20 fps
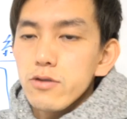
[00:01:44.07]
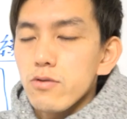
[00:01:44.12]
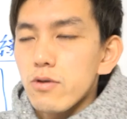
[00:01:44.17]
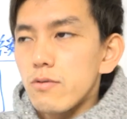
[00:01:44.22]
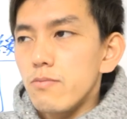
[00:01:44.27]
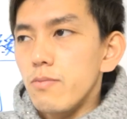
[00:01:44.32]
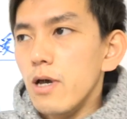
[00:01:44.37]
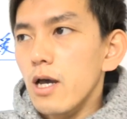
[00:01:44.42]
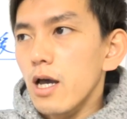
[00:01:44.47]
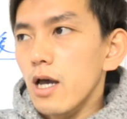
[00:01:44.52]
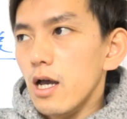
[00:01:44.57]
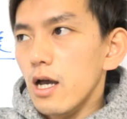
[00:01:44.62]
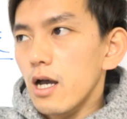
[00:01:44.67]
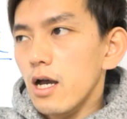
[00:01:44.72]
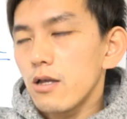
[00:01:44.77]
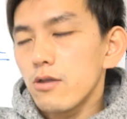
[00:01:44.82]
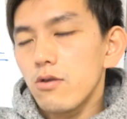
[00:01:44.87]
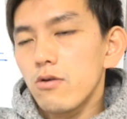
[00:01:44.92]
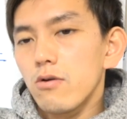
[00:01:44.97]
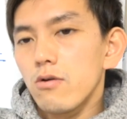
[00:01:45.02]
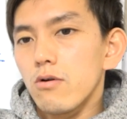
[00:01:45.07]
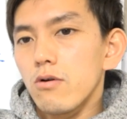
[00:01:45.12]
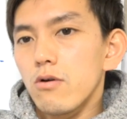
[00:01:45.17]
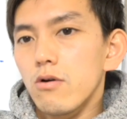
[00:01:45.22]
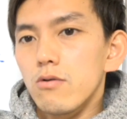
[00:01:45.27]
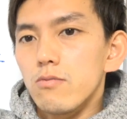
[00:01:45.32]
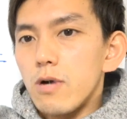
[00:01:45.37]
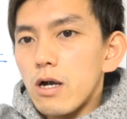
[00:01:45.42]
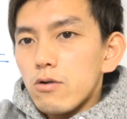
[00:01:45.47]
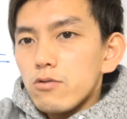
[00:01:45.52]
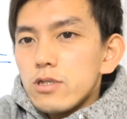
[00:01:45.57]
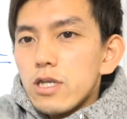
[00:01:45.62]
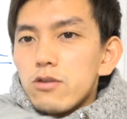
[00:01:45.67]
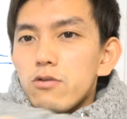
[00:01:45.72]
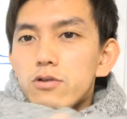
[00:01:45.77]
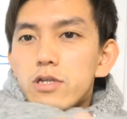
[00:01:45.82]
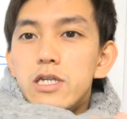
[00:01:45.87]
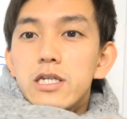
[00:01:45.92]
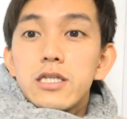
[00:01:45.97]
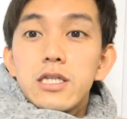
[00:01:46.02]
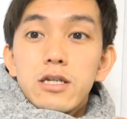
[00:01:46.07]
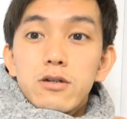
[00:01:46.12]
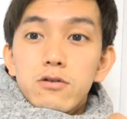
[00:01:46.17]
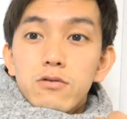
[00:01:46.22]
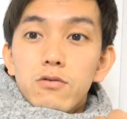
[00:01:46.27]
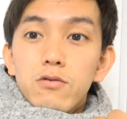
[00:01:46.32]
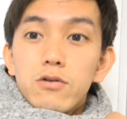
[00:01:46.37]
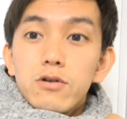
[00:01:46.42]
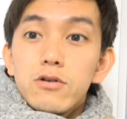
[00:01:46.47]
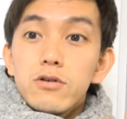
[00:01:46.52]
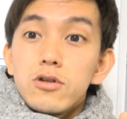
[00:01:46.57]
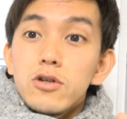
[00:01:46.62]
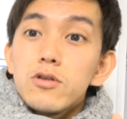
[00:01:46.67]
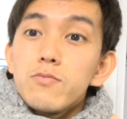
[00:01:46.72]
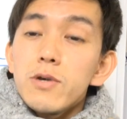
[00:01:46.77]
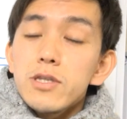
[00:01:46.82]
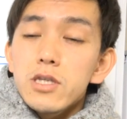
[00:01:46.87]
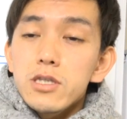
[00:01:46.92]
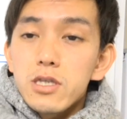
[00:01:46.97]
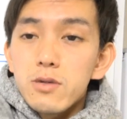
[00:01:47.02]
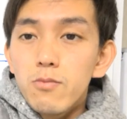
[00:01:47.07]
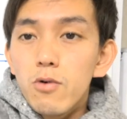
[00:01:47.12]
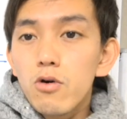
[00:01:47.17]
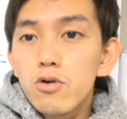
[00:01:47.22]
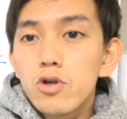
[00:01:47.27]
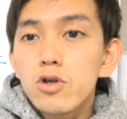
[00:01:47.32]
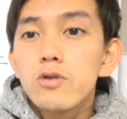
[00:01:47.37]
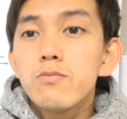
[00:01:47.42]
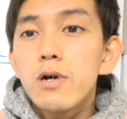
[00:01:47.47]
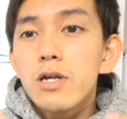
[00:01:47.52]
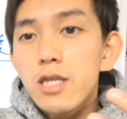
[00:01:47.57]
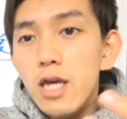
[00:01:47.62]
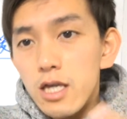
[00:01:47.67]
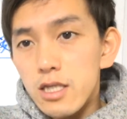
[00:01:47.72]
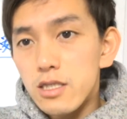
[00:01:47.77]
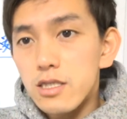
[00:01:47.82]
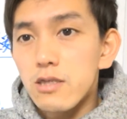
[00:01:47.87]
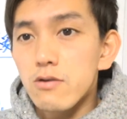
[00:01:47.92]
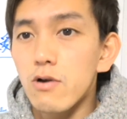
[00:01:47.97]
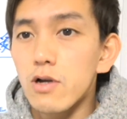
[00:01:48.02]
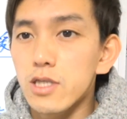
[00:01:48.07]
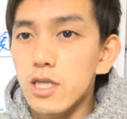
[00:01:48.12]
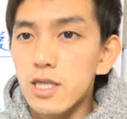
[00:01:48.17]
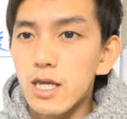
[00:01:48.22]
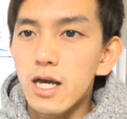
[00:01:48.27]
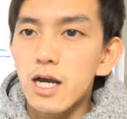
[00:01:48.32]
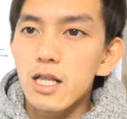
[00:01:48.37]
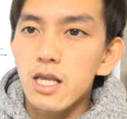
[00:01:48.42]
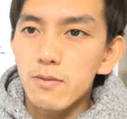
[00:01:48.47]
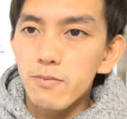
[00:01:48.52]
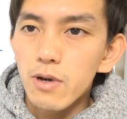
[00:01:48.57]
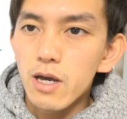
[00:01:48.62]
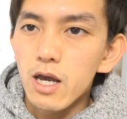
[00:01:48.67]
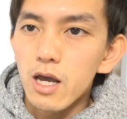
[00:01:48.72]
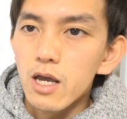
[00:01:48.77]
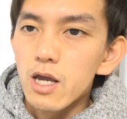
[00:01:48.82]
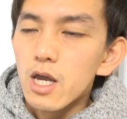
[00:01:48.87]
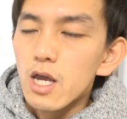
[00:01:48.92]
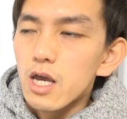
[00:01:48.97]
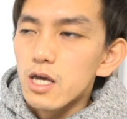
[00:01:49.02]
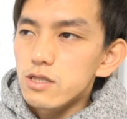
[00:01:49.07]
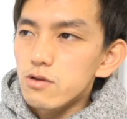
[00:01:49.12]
例えば、あのー、まあ、腕の筋肉こういうふうに緩めてても緩まないっていう方であれば